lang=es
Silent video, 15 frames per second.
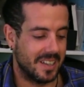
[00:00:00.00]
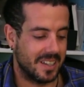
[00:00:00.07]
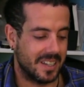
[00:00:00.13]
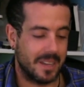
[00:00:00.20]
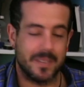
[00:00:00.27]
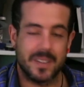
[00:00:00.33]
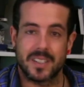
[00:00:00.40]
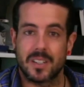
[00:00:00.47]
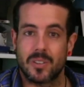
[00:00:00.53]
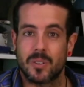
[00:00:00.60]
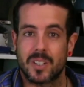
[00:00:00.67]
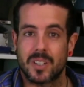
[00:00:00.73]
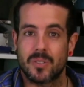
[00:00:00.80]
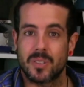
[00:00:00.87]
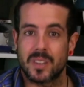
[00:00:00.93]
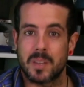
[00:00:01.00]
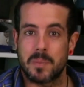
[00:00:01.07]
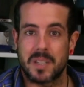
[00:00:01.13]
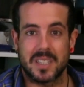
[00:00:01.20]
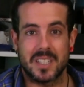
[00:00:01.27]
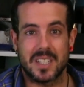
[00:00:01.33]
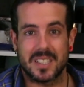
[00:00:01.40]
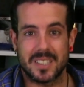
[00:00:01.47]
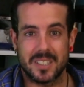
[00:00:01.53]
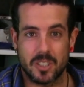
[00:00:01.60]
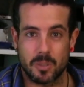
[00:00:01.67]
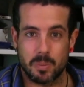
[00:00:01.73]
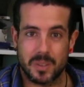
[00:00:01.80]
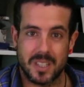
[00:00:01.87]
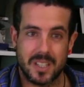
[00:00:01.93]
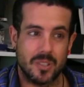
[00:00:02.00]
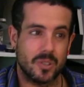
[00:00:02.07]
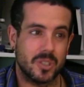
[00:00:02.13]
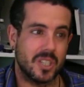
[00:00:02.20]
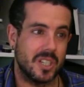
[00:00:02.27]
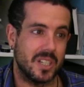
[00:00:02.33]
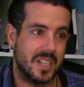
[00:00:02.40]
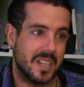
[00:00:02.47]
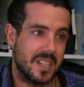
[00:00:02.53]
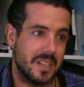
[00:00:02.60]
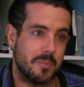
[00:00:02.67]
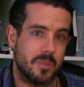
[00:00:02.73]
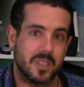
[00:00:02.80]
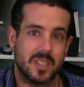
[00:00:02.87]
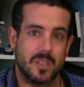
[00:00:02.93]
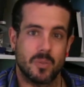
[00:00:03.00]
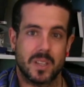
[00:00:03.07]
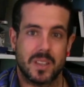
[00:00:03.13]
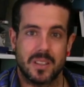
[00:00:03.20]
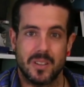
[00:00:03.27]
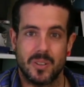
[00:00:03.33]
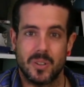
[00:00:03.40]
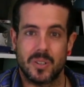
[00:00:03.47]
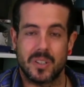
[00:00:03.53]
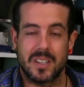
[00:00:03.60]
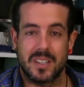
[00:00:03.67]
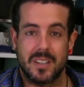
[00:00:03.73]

que, había que correr con zapatillas de drop cero, sin nada de amortiguación.